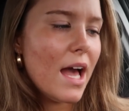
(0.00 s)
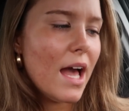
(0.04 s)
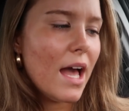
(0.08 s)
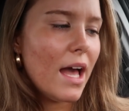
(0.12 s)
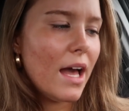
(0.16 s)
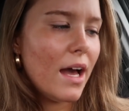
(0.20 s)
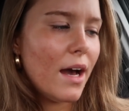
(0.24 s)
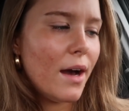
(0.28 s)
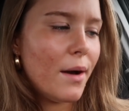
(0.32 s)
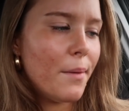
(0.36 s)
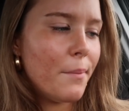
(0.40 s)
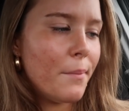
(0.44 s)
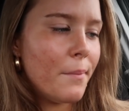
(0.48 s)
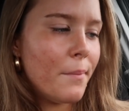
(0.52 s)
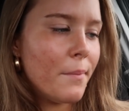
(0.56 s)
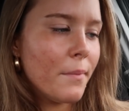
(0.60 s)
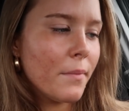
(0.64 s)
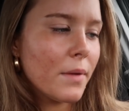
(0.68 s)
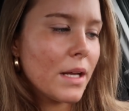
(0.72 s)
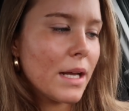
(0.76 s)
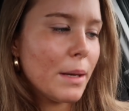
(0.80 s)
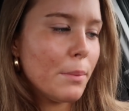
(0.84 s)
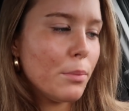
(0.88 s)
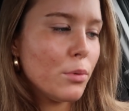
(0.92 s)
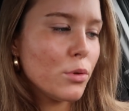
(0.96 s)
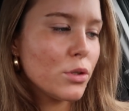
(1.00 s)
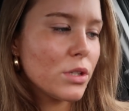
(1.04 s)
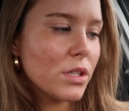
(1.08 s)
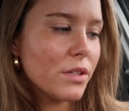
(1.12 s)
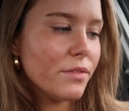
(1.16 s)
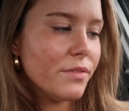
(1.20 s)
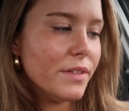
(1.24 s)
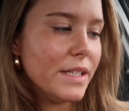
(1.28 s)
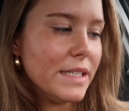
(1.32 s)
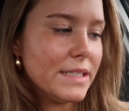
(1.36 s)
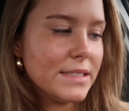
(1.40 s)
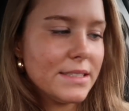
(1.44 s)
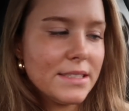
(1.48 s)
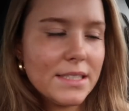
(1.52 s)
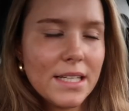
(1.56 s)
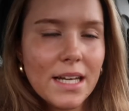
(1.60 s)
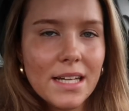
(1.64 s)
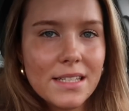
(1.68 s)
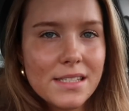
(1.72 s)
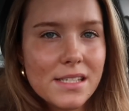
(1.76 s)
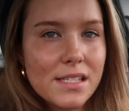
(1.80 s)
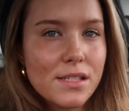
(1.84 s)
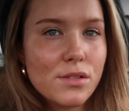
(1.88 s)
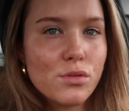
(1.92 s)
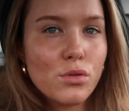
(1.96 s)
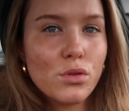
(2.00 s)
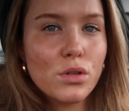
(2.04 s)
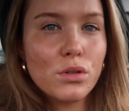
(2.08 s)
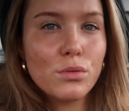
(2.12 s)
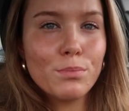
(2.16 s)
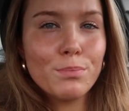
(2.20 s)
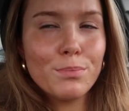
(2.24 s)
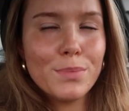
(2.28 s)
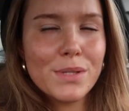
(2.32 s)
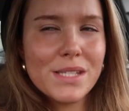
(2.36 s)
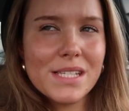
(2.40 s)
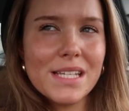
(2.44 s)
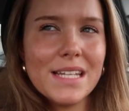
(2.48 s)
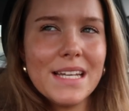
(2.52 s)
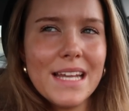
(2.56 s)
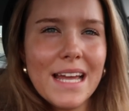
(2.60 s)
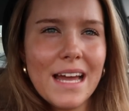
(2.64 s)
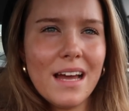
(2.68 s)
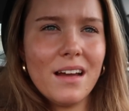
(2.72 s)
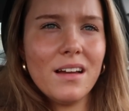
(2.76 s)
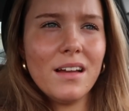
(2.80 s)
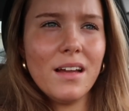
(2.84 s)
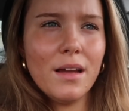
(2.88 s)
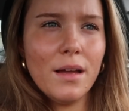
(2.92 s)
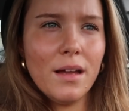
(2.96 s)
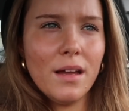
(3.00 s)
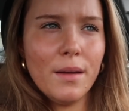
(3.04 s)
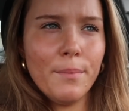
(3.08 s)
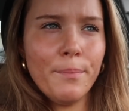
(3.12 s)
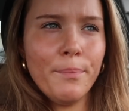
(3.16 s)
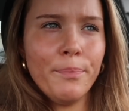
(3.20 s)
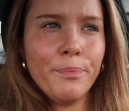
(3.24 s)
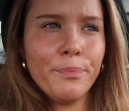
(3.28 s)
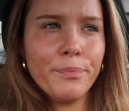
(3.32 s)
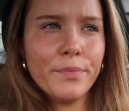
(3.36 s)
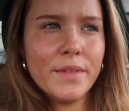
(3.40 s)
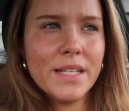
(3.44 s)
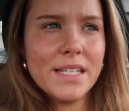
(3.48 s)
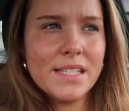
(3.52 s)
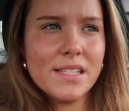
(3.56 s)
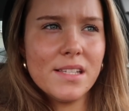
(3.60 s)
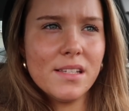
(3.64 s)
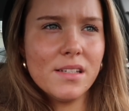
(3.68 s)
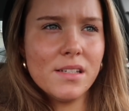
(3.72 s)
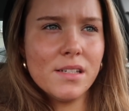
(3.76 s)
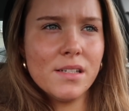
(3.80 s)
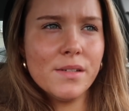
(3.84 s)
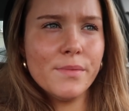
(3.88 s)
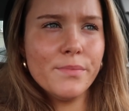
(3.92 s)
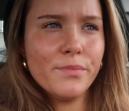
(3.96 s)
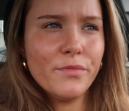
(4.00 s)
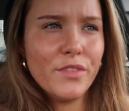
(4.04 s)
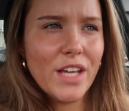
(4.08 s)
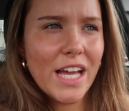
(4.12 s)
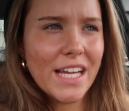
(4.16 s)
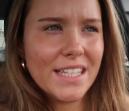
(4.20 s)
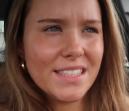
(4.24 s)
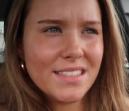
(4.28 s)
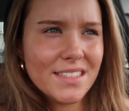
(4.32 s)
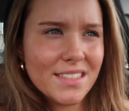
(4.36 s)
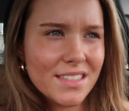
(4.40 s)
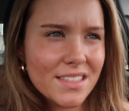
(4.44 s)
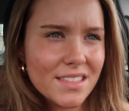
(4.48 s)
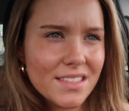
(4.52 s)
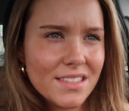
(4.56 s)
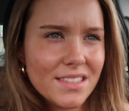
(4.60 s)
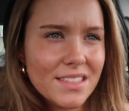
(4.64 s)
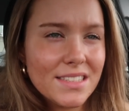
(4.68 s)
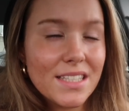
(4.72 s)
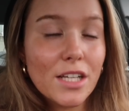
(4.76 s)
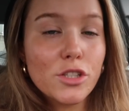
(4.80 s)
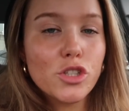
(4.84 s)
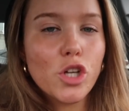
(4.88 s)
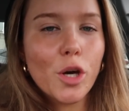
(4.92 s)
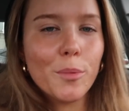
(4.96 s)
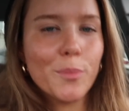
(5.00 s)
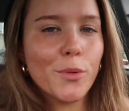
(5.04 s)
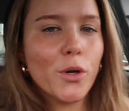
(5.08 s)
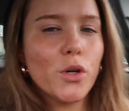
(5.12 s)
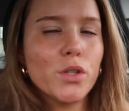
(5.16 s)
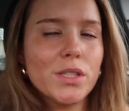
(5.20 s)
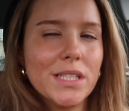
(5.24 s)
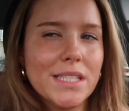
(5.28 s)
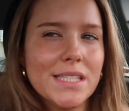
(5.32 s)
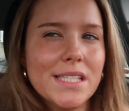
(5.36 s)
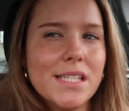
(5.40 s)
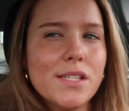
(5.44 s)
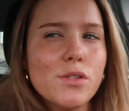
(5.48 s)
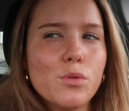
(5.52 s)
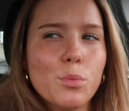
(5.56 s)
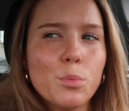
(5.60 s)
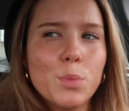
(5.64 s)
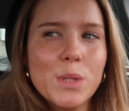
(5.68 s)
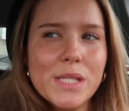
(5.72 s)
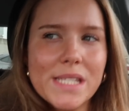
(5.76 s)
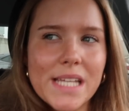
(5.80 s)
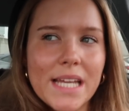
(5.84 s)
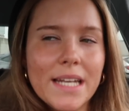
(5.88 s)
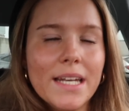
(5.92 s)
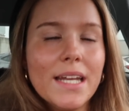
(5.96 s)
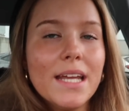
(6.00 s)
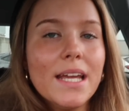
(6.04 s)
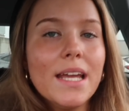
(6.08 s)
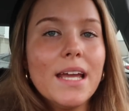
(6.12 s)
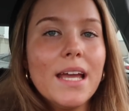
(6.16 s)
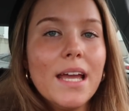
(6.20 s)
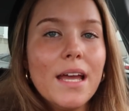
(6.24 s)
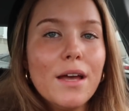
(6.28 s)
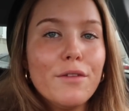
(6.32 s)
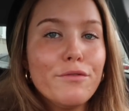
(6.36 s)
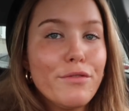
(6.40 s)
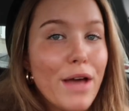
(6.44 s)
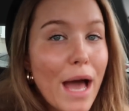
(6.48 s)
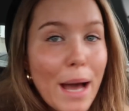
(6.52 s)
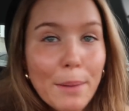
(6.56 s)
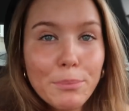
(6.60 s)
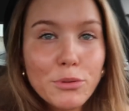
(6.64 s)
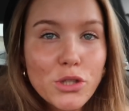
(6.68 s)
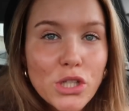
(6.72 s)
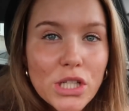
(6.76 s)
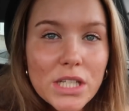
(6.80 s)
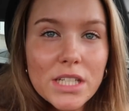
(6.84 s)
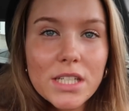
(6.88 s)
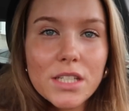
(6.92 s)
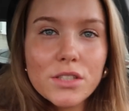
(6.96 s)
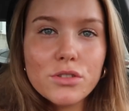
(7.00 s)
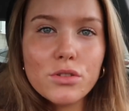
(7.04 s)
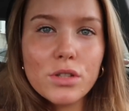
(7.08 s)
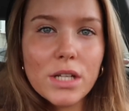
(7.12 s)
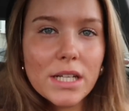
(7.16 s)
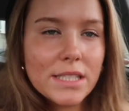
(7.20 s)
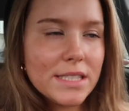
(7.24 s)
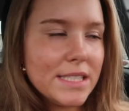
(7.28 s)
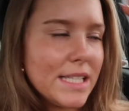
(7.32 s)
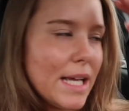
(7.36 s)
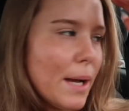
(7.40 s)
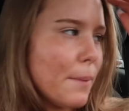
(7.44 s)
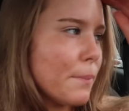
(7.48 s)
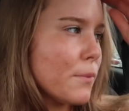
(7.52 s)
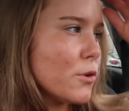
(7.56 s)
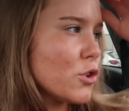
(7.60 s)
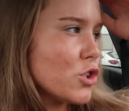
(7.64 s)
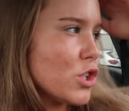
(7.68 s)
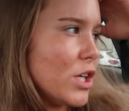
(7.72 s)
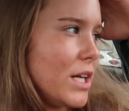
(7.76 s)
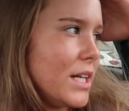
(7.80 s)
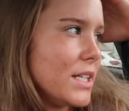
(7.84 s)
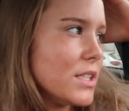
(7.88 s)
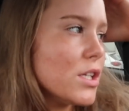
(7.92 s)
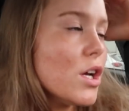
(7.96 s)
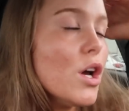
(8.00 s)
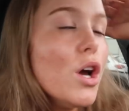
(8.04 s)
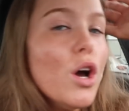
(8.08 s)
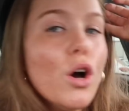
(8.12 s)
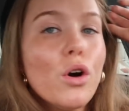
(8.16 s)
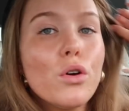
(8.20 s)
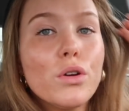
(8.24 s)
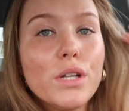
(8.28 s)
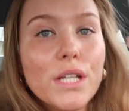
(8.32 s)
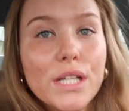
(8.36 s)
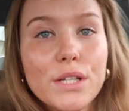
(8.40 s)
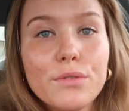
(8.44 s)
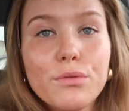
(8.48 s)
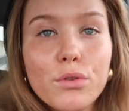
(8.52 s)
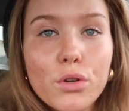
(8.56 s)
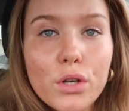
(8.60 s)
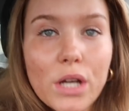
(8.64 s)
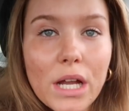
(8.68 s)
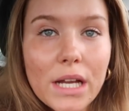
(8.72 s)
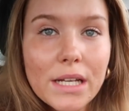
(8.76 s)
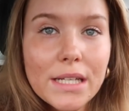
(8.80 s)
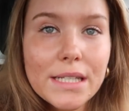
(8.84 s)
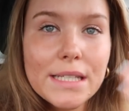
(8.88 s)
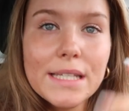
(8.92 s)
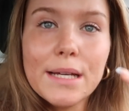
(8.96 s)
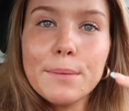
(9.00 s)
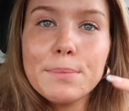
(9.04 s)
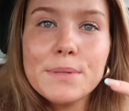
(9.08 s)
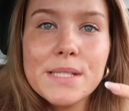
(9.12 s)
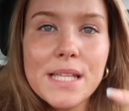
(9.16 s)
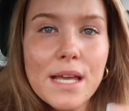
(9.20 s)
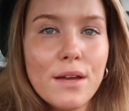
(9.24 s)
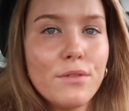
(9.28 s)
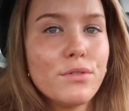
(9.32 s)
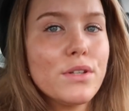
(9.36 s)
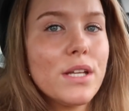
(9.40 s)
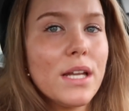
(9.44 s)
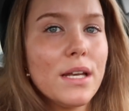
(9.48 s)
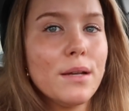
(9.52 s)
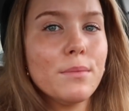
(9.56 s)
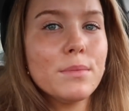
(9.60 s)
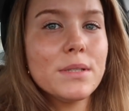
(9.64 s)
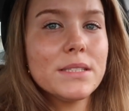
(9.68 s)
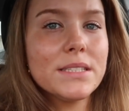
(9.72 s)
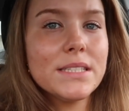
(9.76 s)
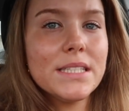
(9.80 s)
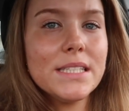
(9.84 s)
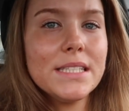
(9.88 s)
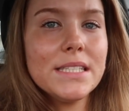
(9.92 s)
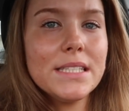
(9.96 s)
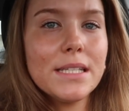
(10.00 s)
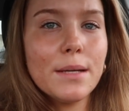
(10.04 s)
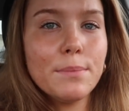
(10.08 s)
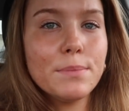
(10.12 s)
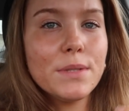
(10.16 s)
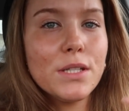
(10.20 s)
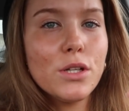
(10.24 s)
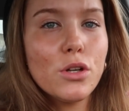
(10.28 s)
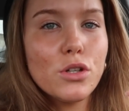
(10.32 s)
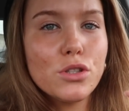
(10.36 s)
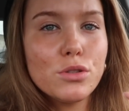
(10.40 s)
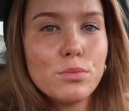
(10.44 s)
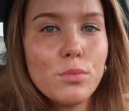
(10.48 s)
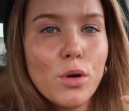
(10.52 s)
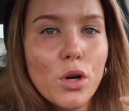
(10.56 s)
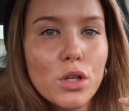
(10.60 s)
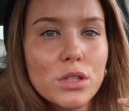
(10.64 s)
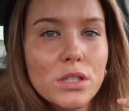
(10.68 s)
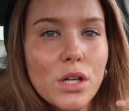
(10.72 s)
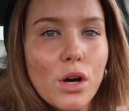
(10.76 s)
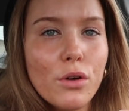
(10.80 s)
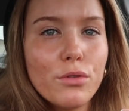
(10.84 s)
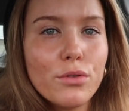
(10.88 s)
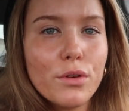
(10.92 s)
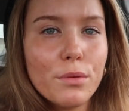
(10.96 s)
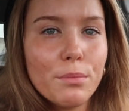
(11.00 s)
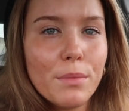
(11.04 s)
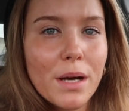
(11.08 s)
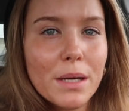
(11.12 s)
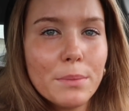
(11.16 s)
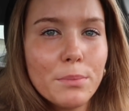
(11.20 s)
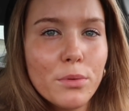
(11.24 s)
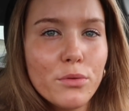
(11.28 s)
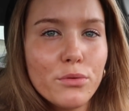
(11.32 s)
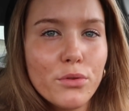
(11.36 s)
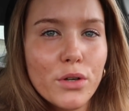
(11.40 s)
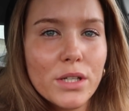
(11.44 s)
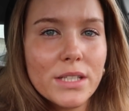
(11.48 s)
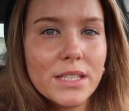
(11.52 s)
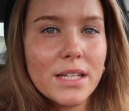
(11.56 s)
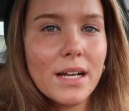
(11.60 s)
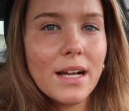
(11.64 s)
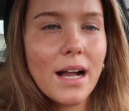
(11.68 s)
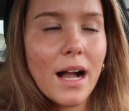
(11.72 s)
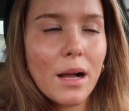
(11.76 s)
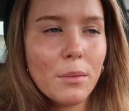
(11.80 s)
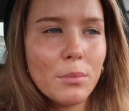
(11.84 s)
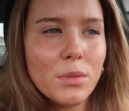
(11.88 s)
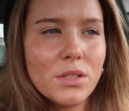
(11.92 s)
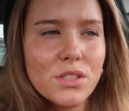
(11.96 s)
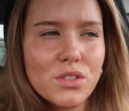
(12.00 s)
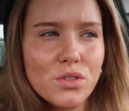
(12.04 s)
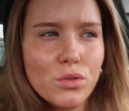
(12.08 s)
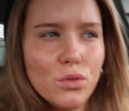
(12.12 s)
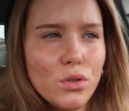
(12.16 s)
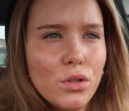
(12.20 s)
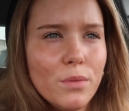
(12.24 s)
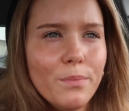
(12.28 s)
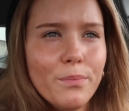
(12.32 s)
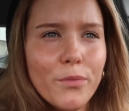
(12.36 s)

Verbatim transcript: ähm, kaputt gewesen. Da hat sich so, ein bisschen der, ähm, diese, wie heißt denn das? Dieser Topcoat hat sich so ein bisschen verabschiedet und hat sich abgeschält. Und nicht wundern, ich habe Self-Tan im Gesicht. Ich habe den heute Morgen drauf gemacht, bevor ich gegangen bin, so